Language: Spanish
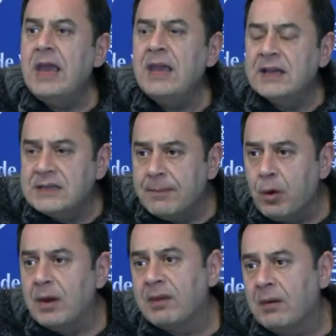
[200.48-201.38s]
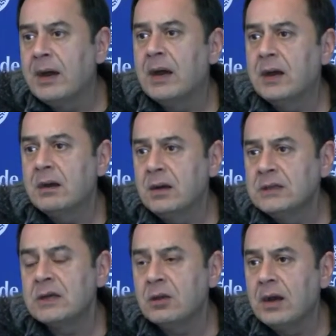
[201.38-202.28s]
y que se ponga a trabajar el
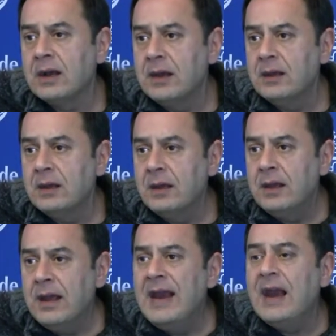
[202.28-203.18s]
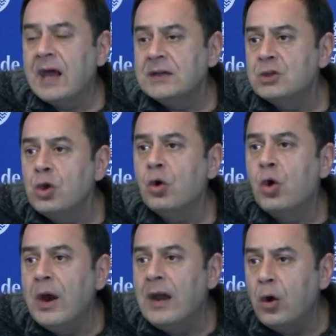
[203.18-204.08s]
señor alcalde en la gestión
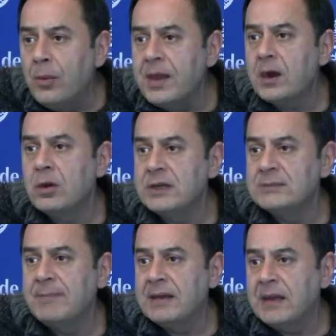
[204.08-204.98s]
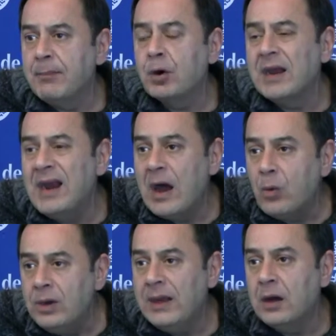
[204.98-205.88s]
con el gobierno de España, porque es la
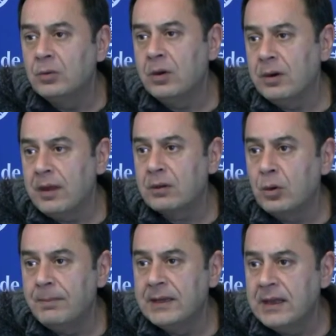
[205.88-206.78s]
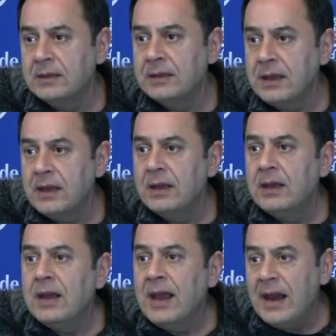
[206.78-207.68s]
única autoridad competente,
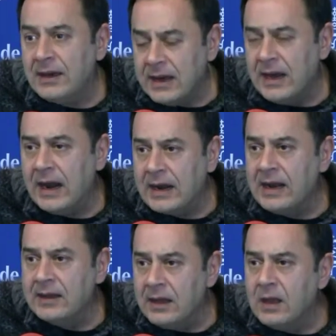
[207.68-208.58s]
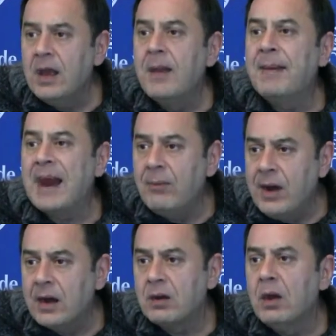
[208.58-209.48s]
el, alcalde, para
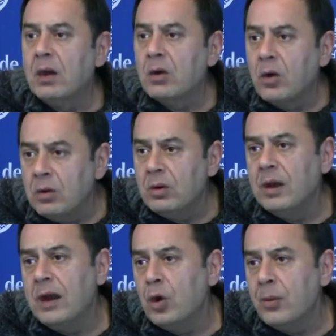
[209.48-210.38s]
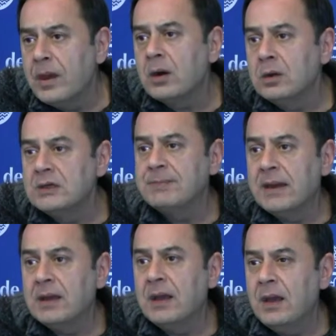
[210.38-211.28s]
hablar con el gobierno de
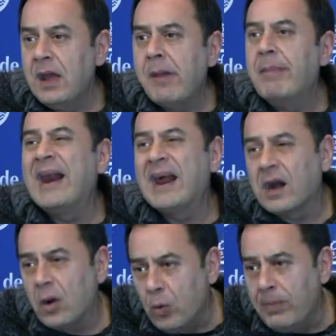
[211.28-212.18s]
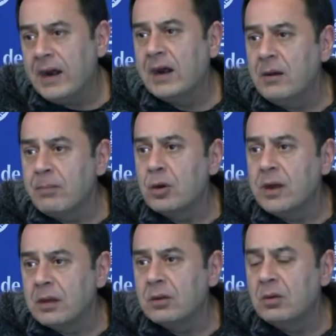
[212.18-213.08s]
España para recuperar el
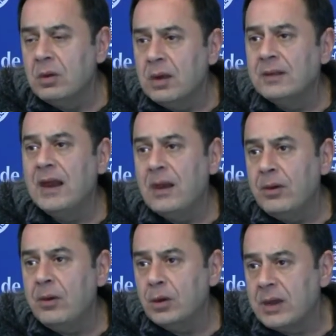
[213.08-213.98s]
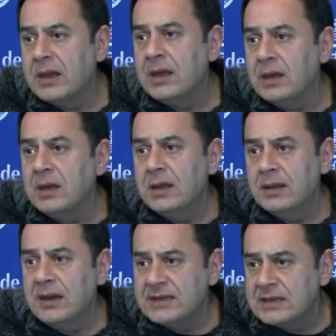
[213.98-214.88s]
proyecto de la biblioteca
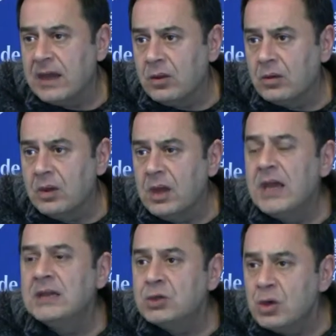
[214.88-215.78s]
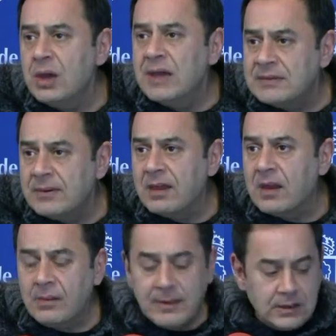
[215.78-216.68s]
del Estado. Eso es
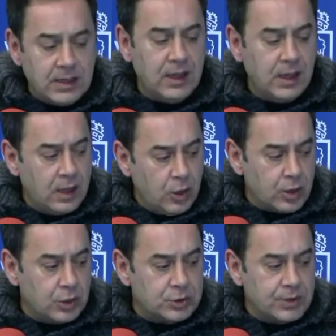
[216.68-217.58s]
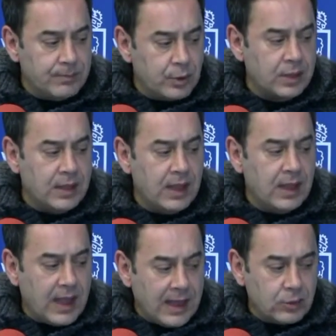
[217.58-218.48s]
verdaderamente lo que nos importa
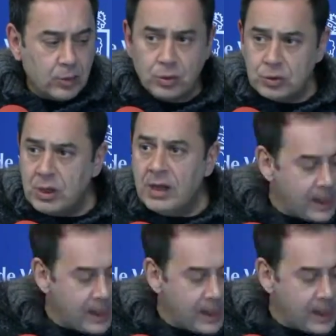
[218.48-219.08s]
a todos.